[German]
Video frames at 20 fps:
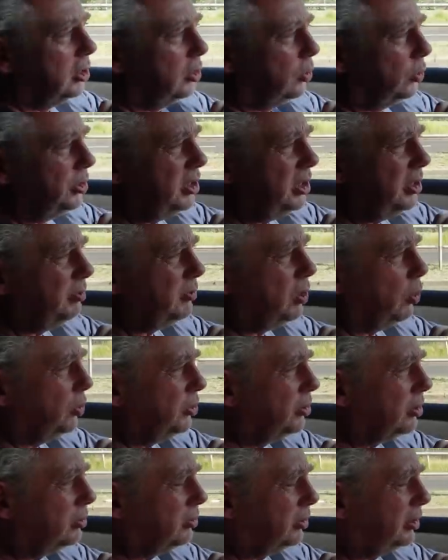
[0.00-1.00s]
unebener
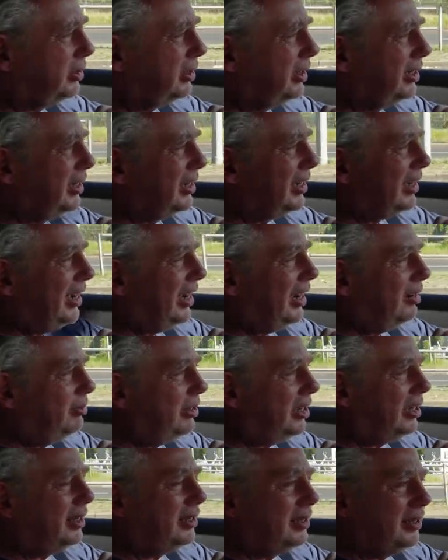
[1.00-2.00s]
Untergrund,
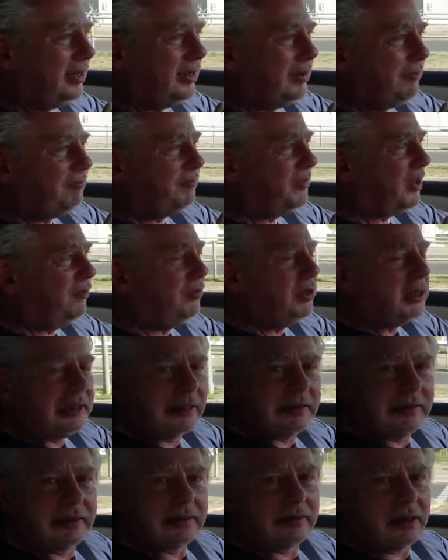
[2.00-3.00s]
aber der
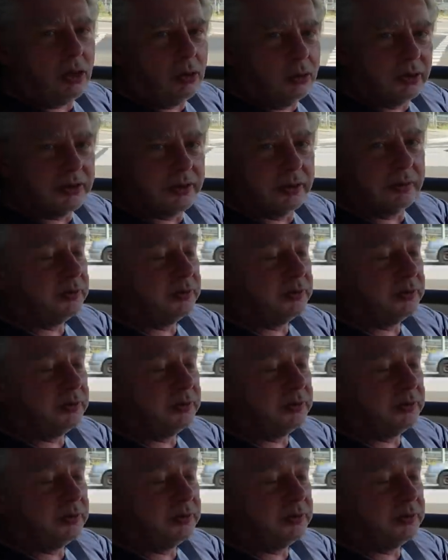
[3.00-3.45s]
filtert das raus.